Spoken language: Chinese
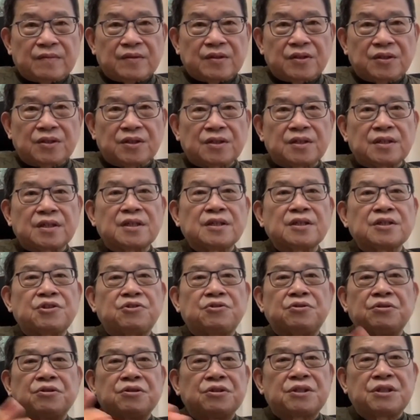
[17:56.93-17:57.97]
是真的
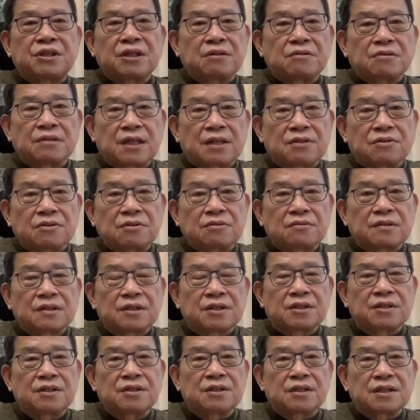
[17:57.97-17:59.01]
取消它作为
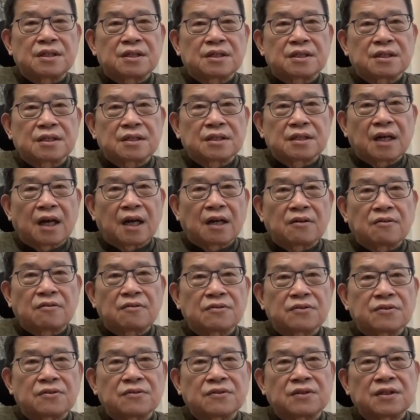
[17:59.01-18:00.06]
世界这个航
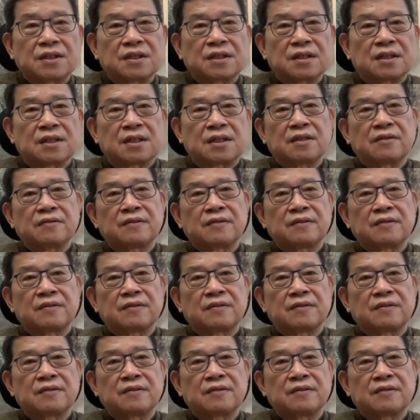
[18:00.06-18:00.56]
空中心的地